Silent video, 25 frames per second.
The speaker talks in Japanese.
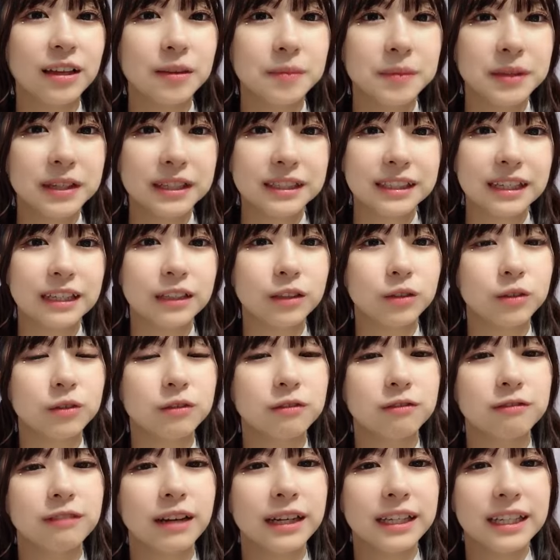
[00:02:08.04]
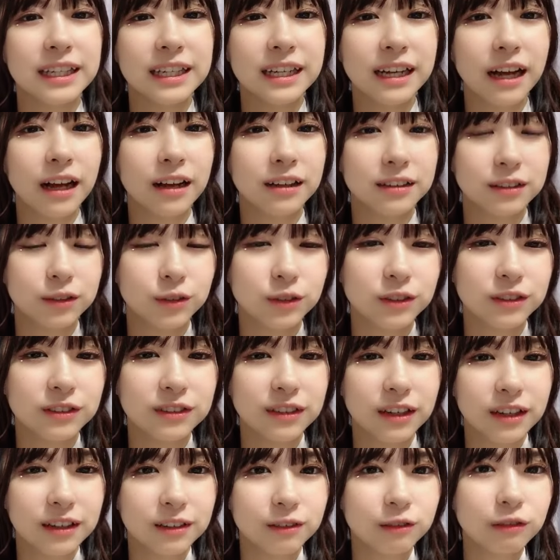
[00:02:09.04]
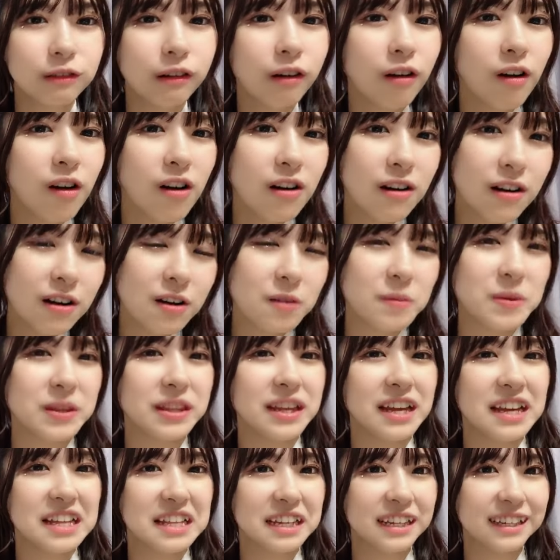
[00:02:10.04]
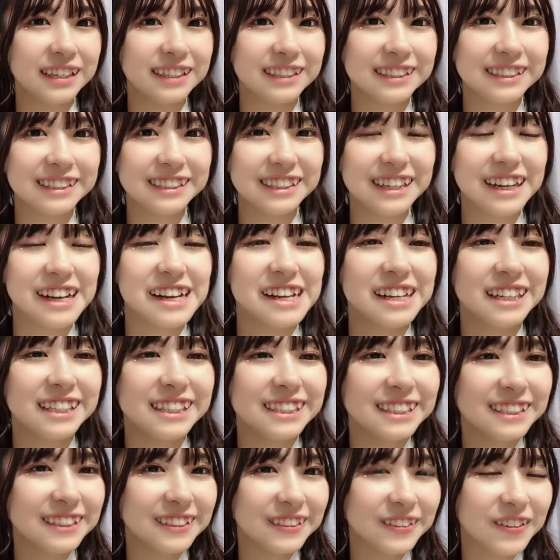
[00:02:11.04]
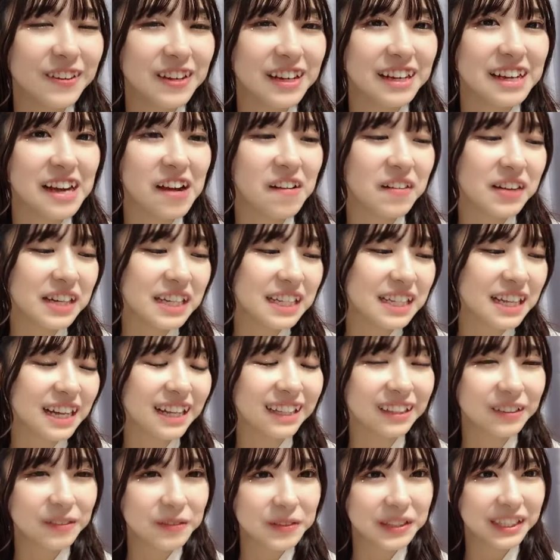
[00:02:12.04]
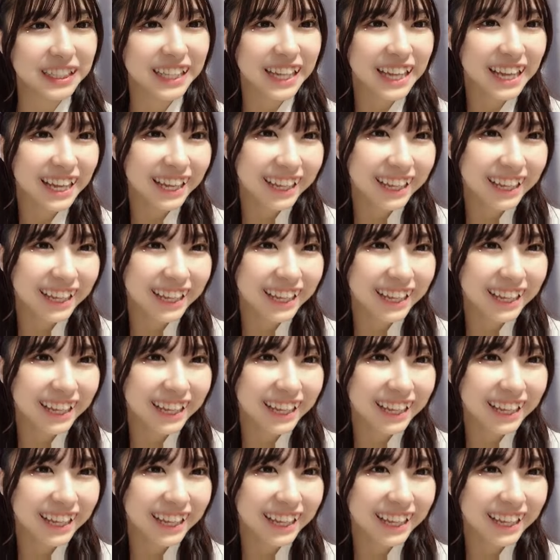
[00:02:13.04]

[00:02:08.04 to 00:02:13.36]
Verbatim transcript: 皆さんの脇感というか、うおーみたいな感じがすごい可愛いなと思って